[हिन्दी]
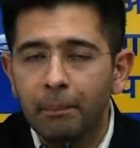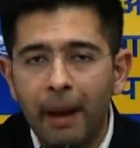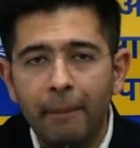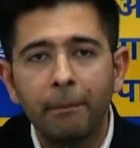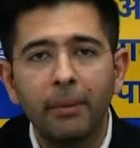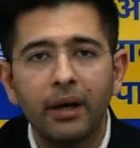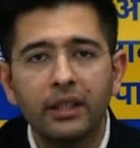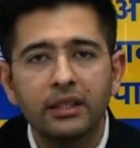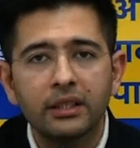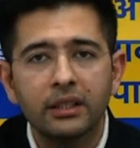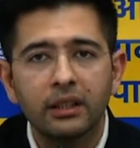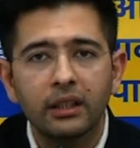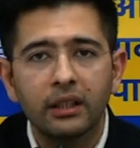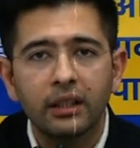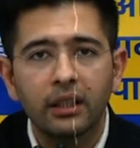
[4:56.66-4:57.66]
members
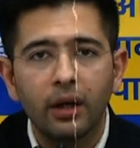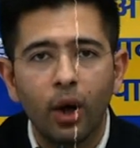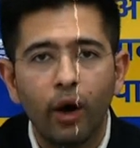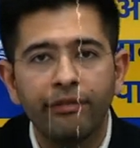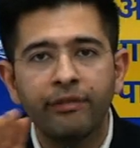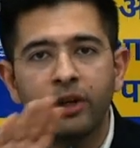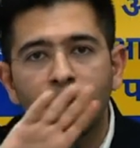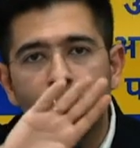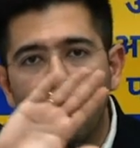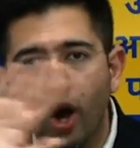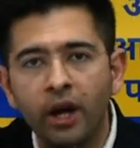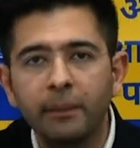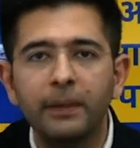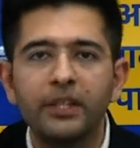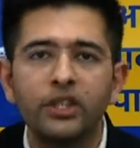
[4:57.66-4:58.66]
of
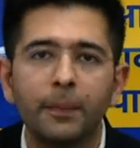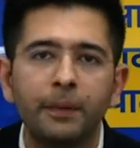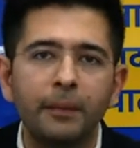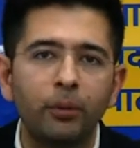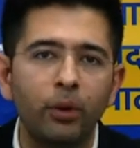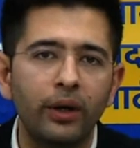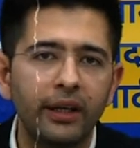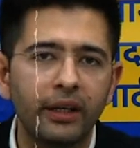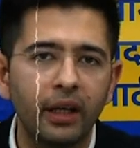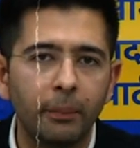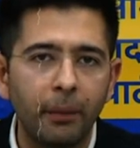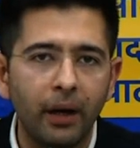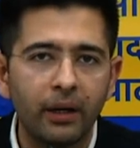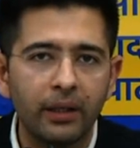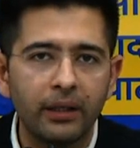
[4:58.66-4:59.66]
non BJP political
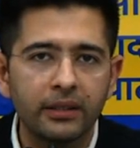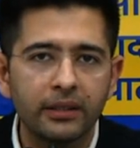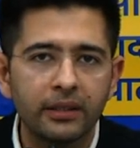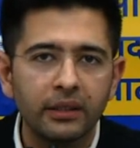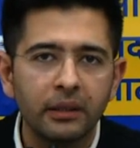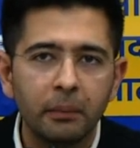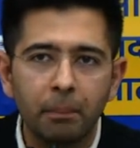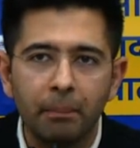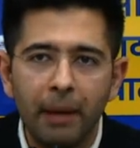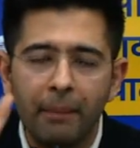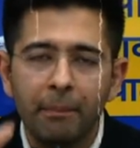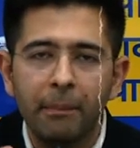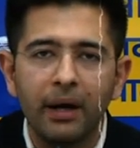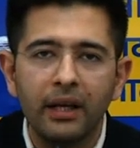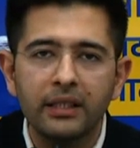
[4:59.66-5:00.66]
parties,
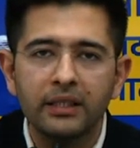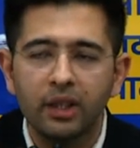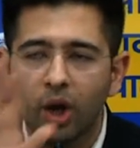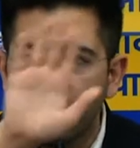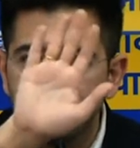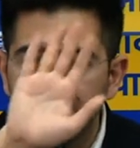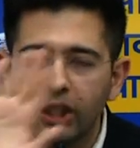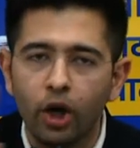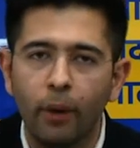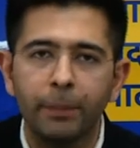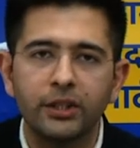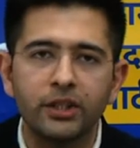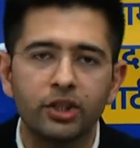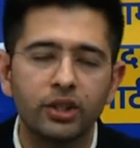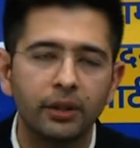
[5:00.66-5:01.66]
members of the
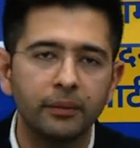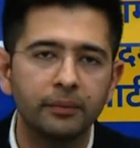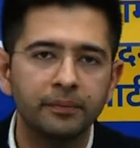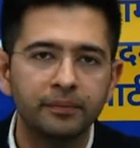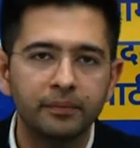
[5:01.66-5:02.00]
opposition.